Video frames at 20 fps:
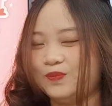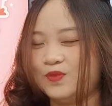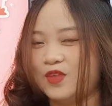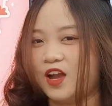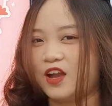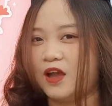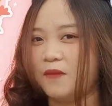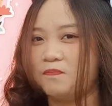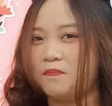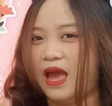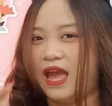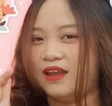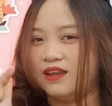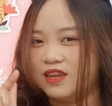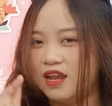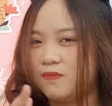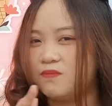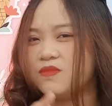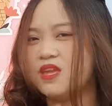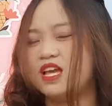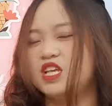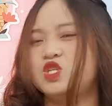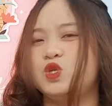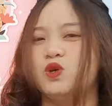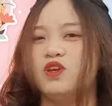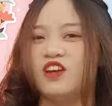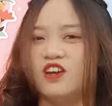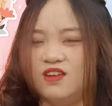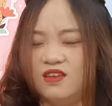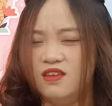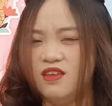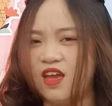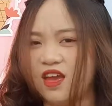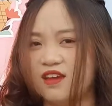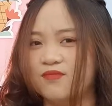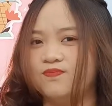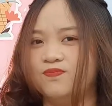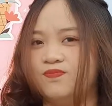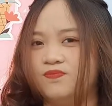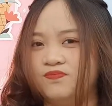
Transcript: Cho các bạn 5 giây suy nghĩ nha.